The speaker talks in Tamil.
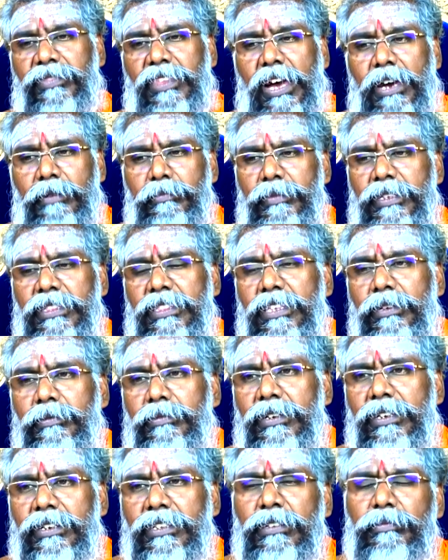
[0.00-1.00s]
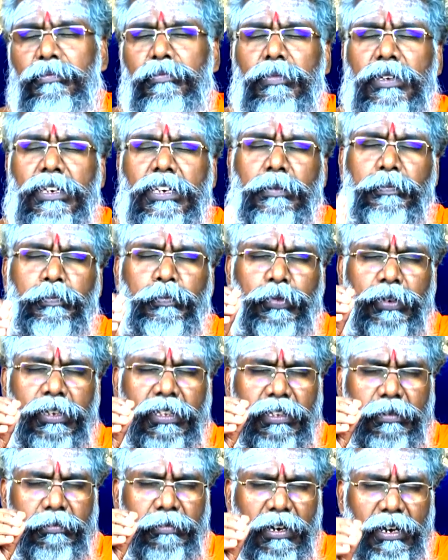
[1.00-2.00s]
தாம்பத்தியம்ங்கிறது மிக
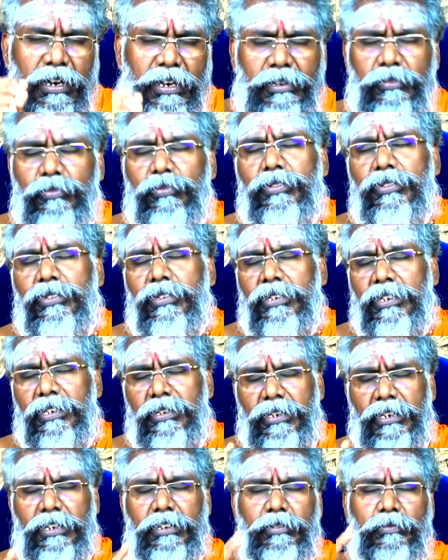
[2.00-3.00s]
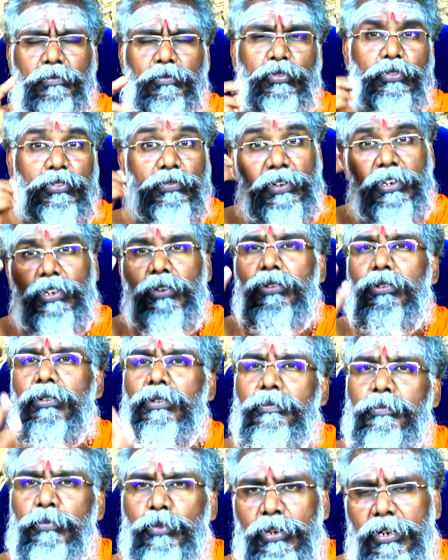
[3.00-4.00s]
புனிதமான ஒன்று ரெண்டு மூணு வீடியோ
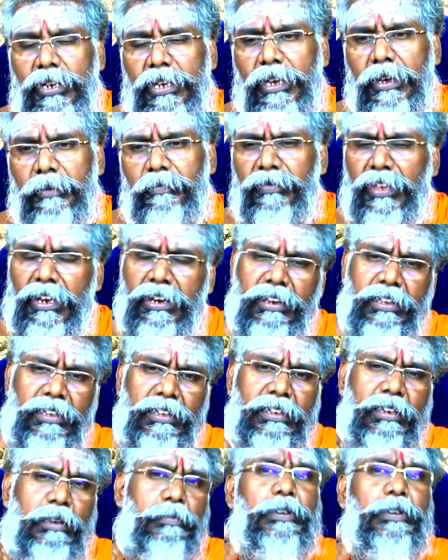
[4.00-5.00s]
போட்டிருக்கேன் நிறைய